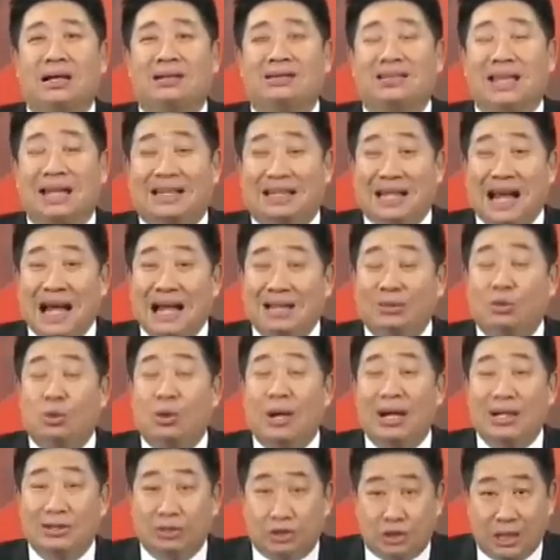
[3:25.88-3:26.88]
แต่ถ้าตัว
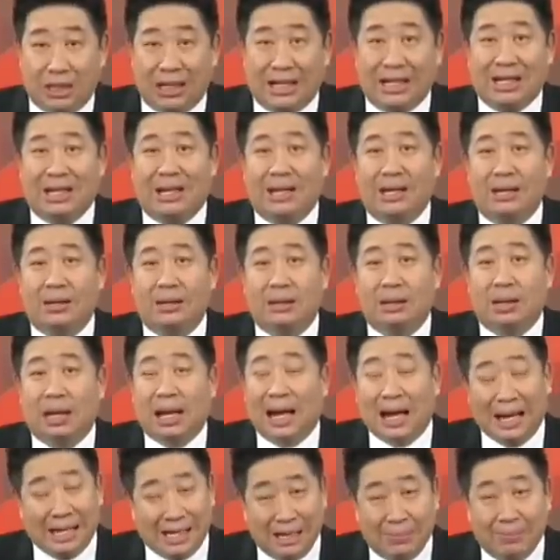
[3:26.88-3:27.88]
เลขสี่
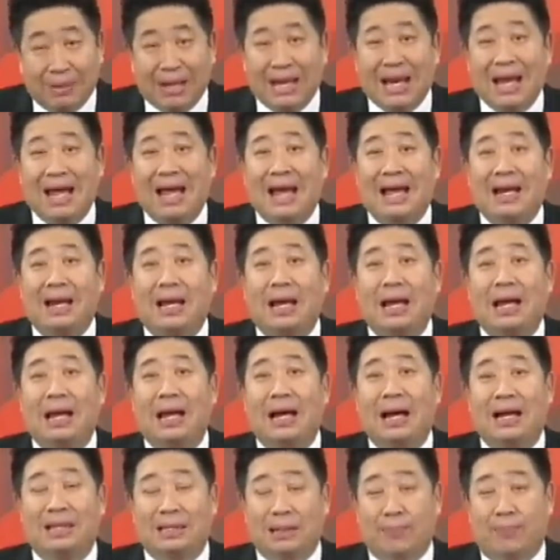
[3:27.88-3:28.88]
ไอ้นี่ไม่แน่นะฮะ
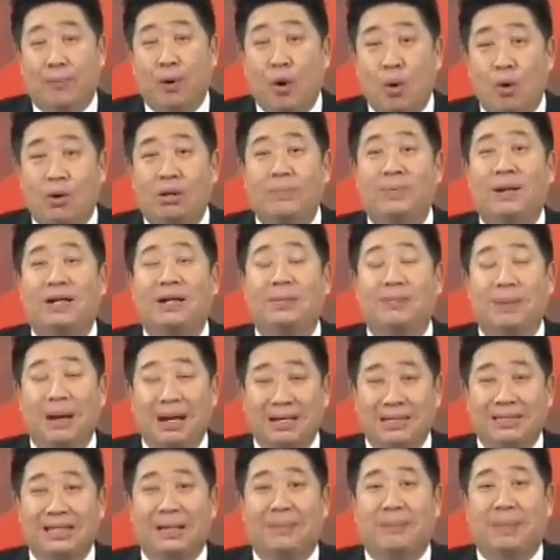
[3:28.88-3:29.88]
อาจจะโผล่ขึ้นไปถึง หนึ่งพัน
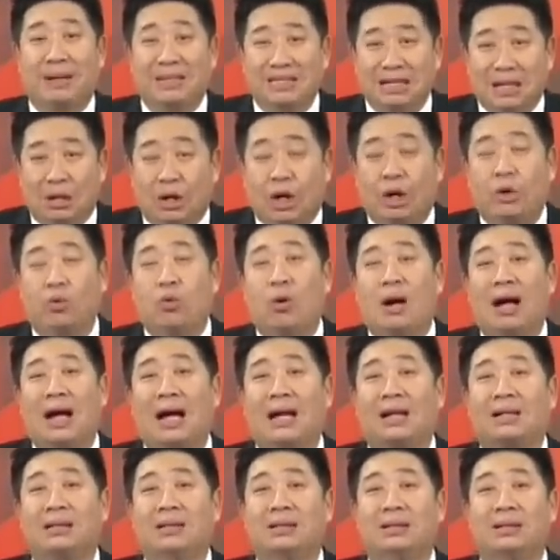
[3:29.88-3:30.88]
เจ็ดร้อย กว่า
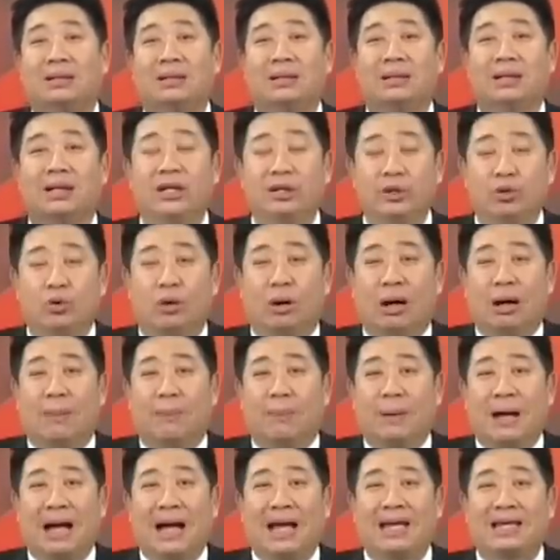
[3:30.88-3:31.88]
ขึ้นอยู่กับ
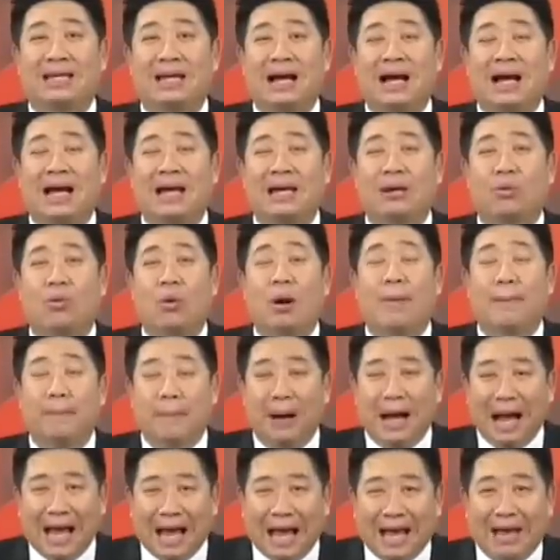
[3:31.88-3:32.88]
ใครจะให้ความ
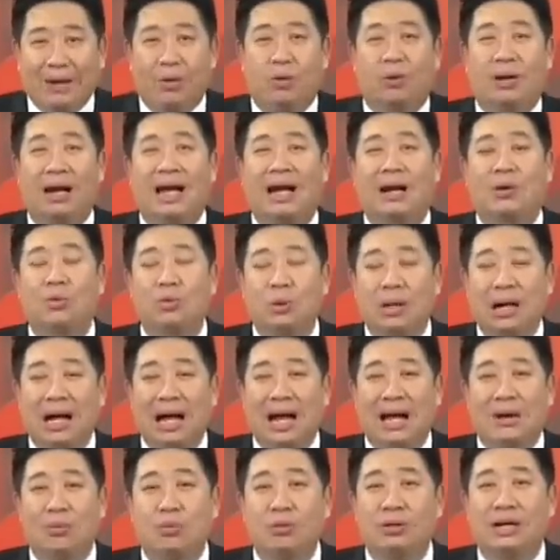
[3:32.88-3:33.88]
แพงของรา
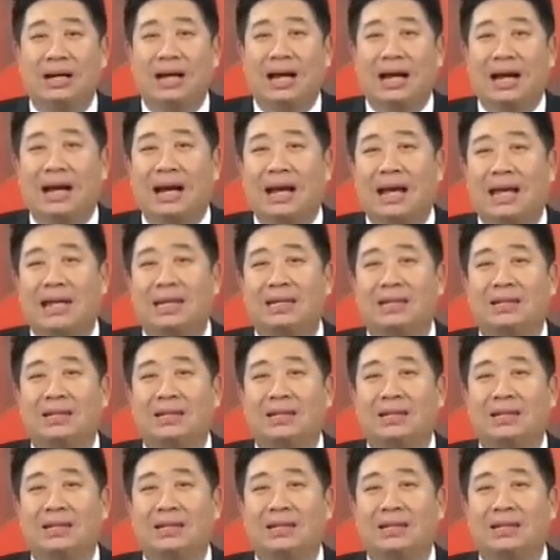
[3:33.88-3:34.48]
คาหุ้นขนาดไหน